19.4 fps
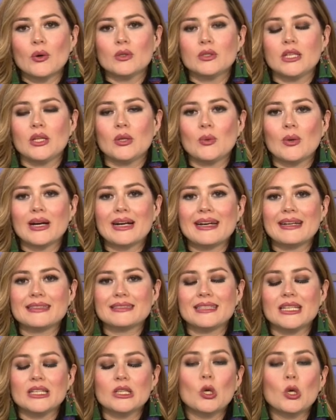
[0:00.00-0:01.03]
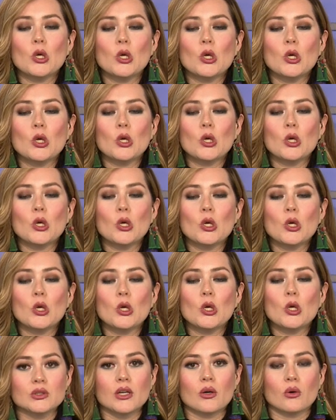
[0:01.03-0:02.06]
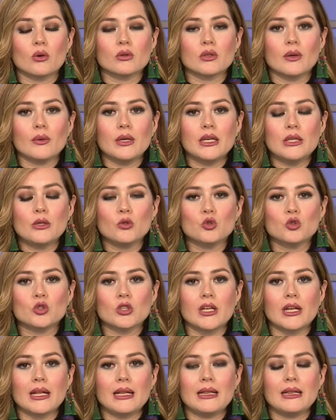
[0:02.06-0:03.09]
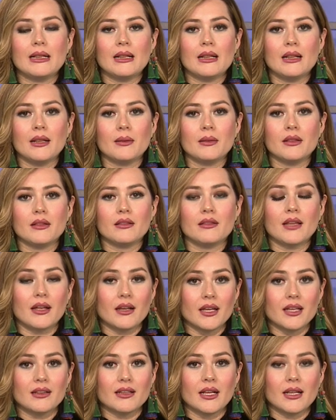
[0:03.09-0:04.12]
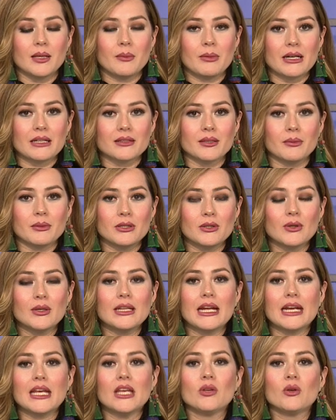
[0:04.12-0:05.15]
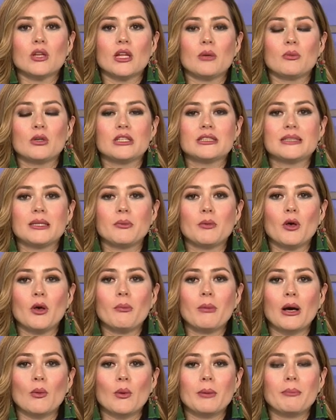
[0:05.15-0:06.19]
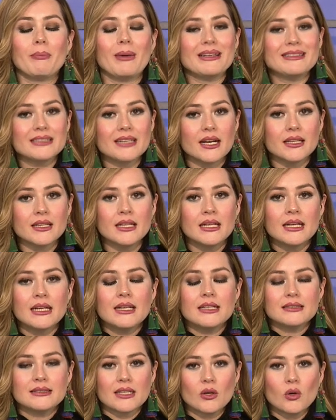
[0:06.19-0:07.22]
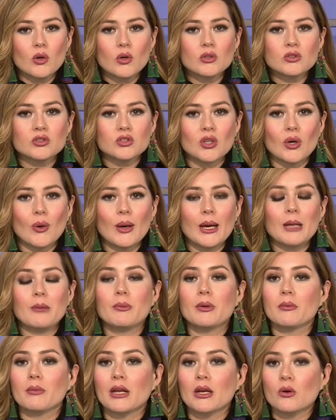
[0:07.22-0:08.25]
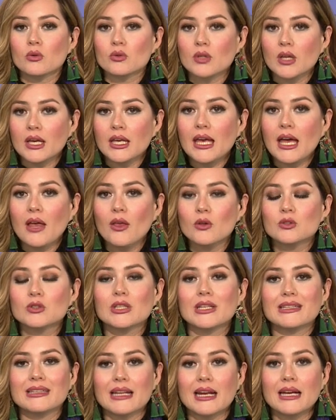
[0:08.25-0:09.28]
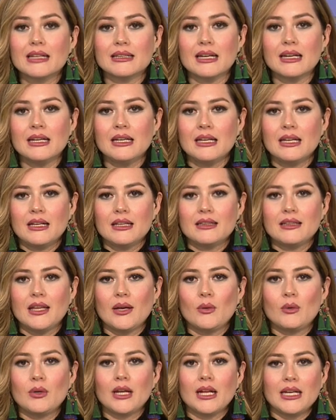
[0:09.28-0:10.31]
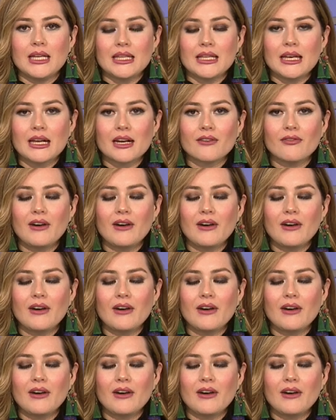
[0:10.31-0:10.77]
Continúan creciendo los casos de coronavirus en el, departamento de Nariño. En el municipio de Maguipayán se conoció el primer contagiado. Se trata de una niña.